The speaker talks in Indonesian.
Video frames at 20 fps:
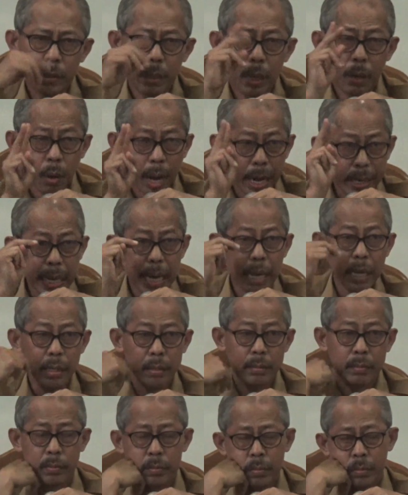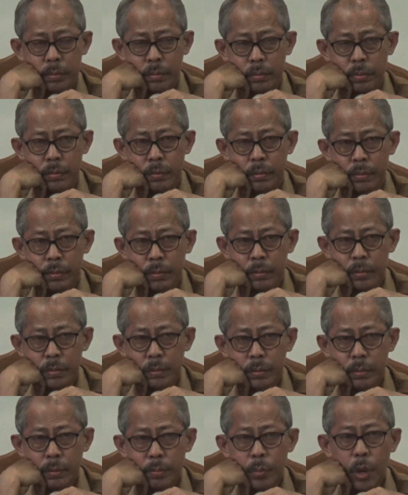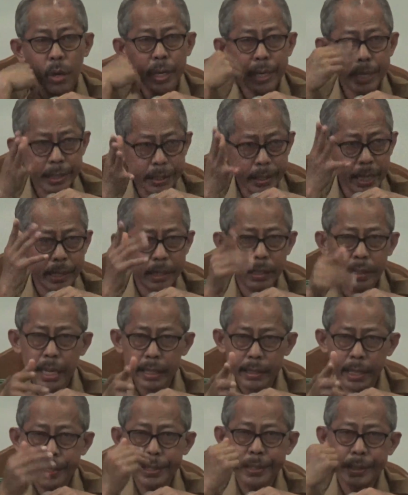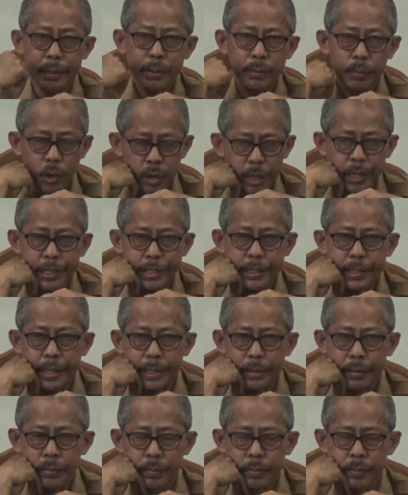Kalau ada, boleh dicek data itu, boleh dicek.